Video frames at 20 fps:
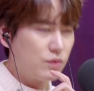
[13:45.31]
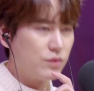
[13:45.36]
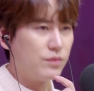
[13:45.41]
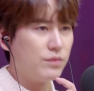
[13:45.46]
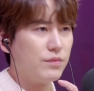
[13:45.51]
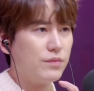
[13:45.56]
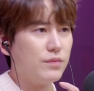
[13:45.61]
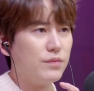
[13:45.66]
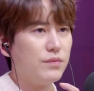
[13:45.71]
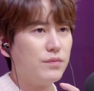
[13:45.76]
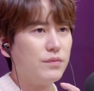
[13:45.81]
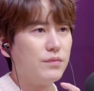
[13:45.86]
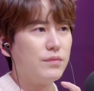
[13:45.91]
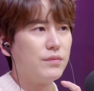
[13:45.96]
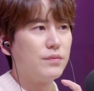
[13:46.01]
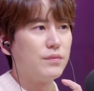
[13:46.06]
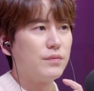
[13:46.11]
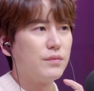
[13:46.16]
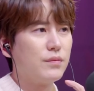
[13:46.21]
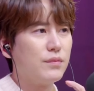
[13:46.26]
좀
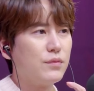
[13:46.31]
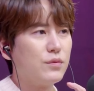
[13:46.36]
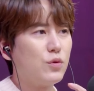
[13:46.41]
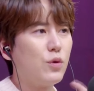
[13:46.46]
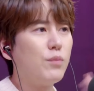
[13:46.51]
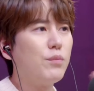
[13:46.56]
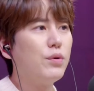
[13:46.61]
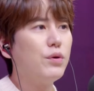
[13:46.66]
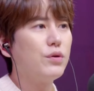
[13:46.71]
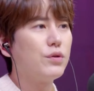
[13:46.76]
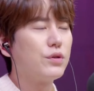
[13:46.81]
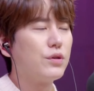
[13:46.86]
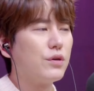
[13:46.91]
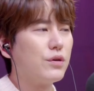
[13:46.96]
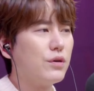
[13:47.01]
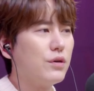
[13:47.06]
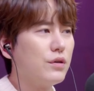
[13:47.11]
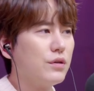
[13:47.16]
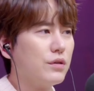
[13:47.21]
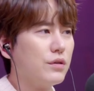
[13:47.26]

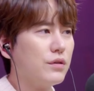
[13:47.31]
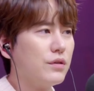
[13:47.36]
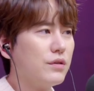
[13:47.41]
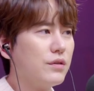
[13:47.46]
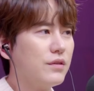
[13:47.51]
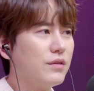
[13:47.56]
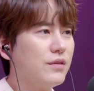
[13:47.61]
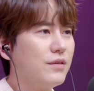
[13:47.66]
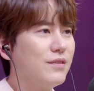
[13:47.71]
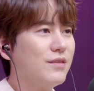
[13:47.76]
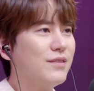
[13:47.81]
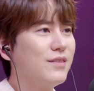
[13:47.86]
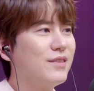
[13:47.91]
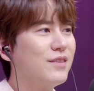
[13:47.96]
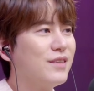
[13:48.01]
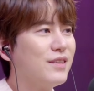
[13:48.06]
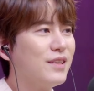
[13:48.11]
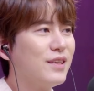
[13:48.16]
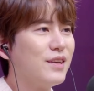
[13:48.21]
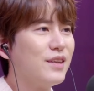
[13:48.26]
속보였던 건
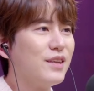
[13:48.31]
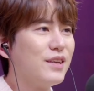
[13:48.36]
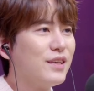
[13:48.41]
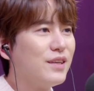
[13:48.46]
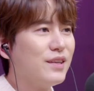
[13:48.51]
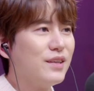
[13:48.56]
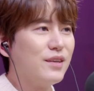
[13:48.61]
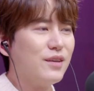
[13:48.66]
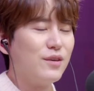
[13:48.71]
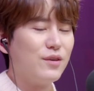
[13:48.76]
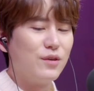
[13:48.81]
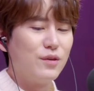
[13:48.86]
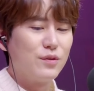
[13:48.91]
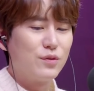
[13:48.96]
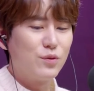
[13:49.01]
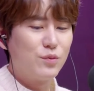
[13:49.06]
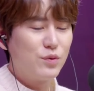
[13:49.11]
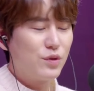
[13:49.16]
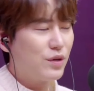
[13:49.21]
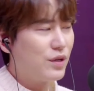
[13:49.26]

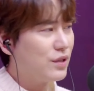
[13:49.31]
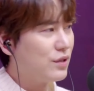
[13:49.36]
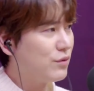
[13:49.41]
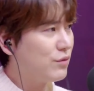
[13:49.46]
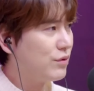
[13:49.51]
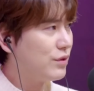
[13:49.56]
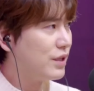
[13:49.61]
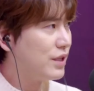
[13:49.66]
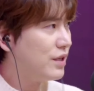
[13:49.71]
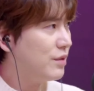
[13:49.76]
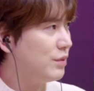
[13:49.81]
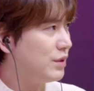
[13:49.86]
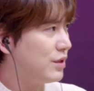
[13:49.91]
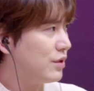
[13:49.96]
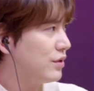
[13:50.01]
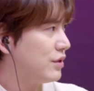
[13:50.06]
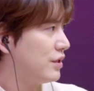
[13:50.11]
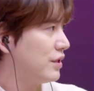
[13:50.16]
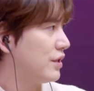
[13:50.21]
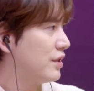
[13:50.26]
어, 좀 전까지도 우리
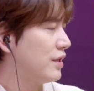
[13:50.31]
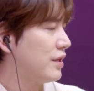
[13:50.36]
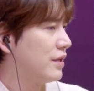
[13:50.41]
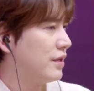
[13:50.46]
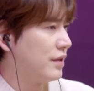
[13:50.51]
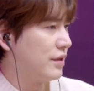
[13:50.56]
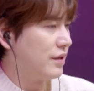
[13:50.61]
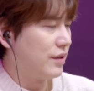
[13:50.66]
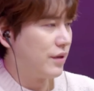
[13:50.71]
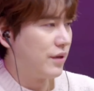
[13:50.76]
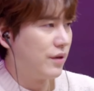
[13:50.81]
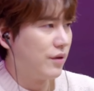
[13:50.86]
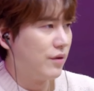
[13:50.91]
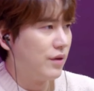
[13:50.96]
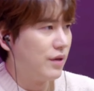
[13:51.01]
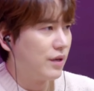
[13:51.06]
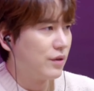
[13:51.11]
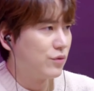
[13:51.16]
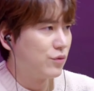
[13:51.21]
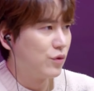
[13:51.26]
김희철 씨랑 이렇게
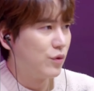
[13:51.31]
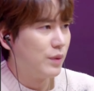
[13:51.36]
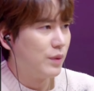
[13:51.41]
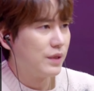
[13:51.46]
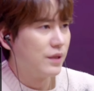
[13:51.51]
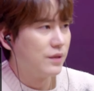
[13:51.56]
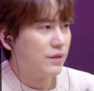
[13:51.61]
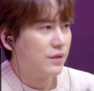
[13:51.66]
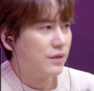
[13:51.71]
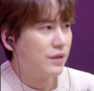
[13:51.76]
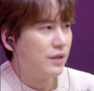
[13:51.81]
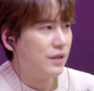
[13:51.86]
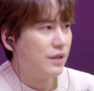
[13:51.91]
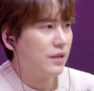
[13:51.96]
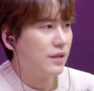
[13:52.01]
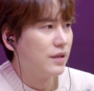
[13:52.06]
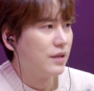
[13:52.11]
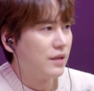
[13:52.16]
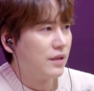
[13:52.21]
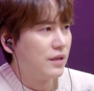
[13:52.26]
연락을 주고
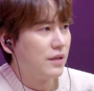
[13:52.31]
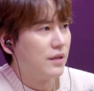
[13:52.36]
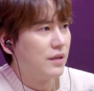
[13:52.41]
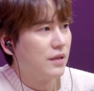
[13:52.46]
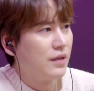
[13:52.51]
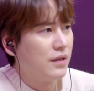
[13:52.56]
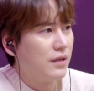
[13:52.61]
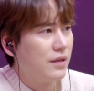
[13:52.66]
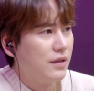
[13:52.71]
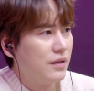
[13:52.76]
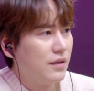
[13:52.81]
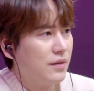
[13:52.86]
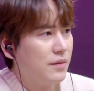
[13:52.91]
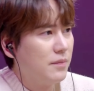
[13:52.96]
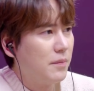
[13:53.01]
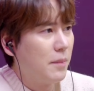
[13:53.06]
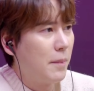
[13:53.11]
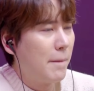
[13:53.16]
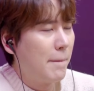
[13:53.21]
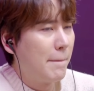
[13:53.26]
받았는데
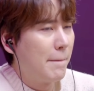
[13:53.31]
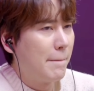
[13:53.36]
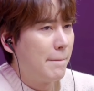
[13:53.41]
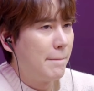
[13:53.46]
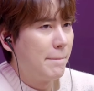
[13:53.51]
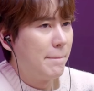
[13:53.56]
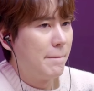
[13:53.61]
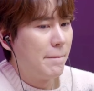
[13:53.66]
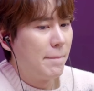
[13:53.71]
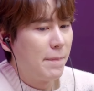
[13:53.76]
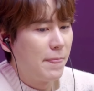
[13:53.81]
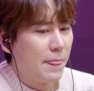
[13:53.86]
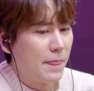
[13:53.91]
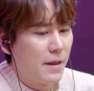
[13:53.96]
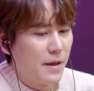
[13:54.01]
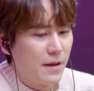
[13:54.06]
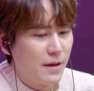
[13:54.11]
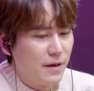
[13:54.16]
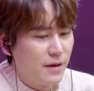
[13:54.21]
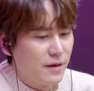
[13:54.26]
음
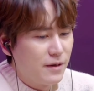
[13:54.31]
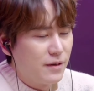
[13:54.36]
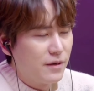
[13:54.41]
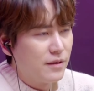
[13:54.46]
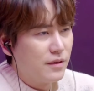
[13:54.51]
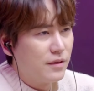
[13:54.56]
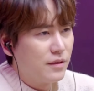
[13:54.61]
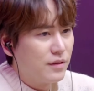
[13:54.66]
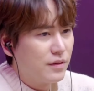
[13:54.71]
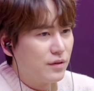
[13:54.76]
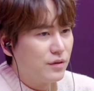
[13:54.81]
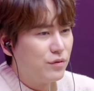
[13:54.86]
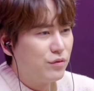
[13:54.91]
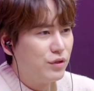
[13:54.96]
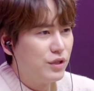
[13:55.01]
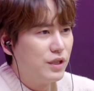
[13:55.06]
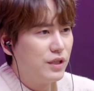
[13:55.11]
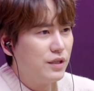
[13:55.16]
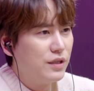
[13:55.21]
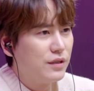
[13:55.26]

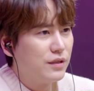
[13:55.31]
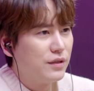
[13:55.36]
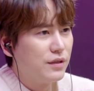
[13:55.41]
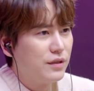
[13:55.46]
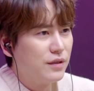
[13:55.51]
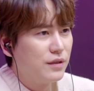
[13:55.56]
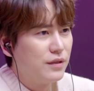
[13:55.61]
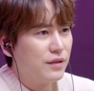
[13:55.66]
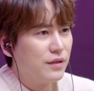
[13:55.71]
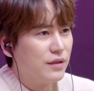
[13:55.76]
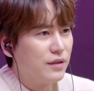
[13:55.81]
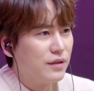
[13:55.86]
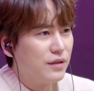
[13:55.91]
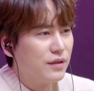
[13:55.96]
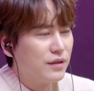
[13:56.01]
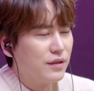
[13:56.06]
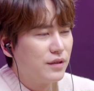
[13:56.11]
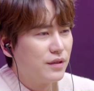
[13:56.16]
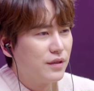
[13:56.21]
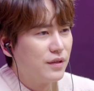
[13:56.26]
굳이 그
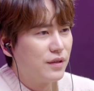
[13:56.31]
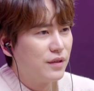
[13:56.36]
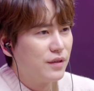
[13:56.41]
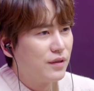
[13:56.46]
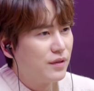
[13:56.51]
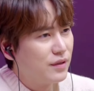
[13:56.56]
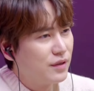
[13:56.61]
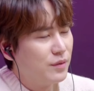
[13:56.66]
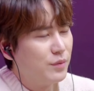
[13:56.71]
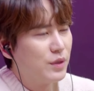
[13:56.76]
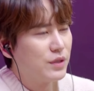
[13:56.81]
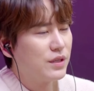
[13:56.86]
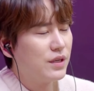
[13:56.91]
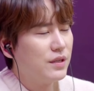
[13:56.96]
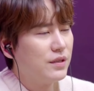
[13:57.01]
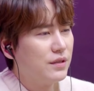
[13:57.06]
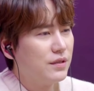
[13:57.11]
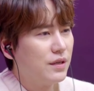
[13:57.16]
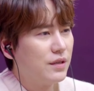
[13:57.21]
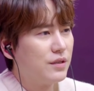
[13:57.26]
음원
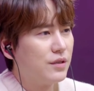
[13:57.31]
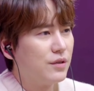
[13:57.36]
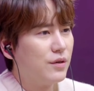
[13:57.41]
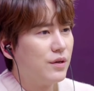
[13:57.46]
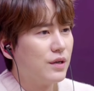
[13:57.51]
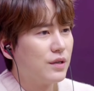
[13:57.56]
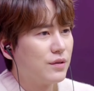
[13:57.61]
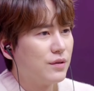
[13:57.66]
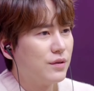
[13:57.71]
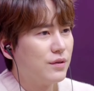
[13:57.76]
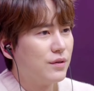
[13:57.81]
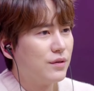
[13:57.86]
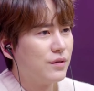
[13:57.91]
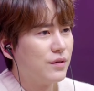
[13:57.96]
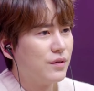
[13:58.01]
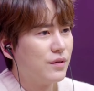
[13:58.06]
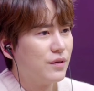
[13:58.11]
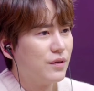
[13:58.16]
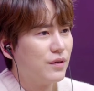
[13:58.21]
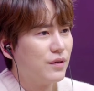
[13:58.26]
사이트에
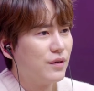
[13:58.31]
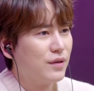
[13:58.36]
들어가서